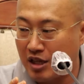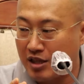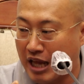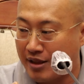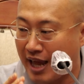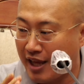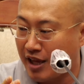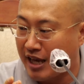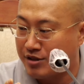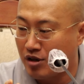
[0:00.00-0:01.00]
된
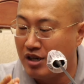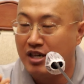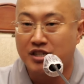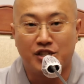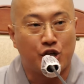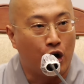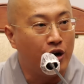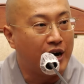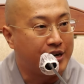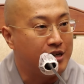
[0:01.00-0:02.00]
행위에서 그
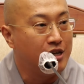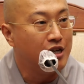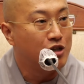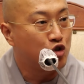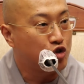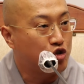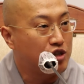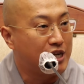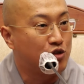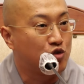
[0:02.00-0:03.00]
결과를
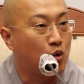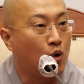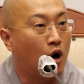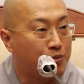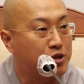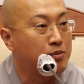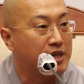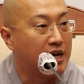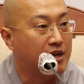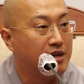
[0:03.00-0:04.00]
추측할 수도 없습니다.